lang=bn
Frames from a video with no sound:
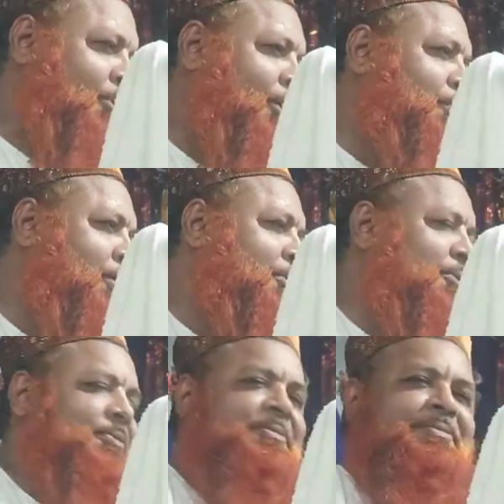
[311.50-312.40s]
কোরআন পাঠত
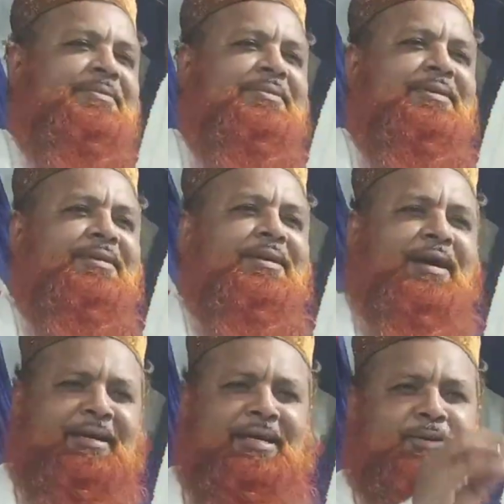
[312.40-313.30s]

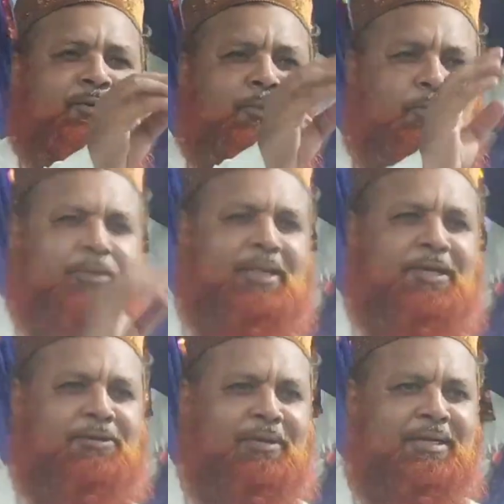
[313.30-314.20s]
আল্লাহ রুহু প্রদান
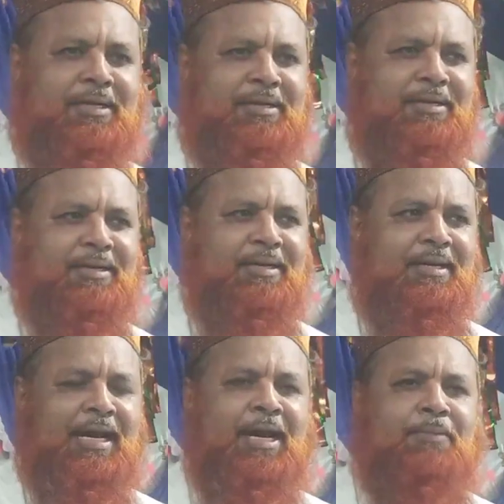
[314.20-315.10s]
করলেন
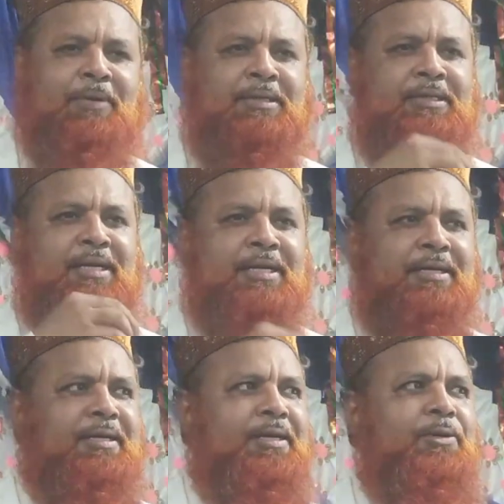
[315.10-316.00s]
একবার দিলেন
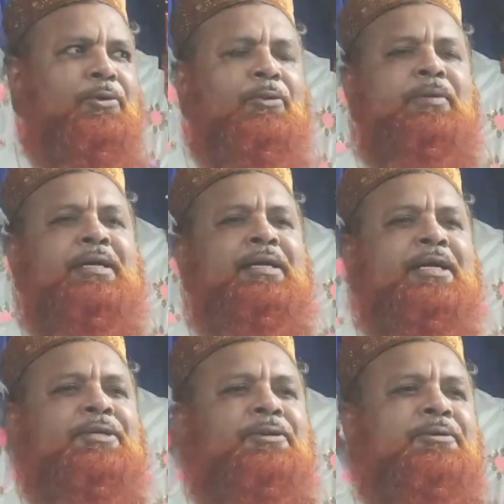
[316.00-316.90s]
রুহু বেরিয়ে
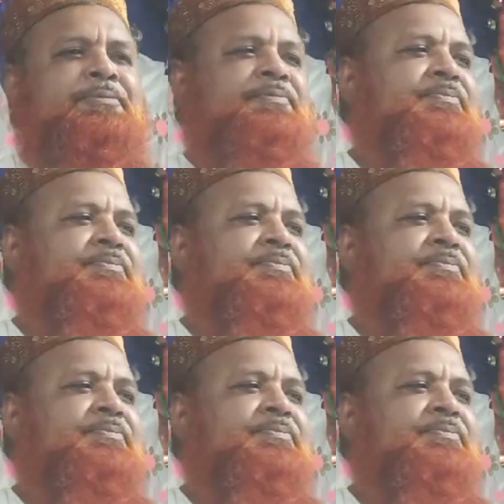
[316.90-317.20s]
আসলো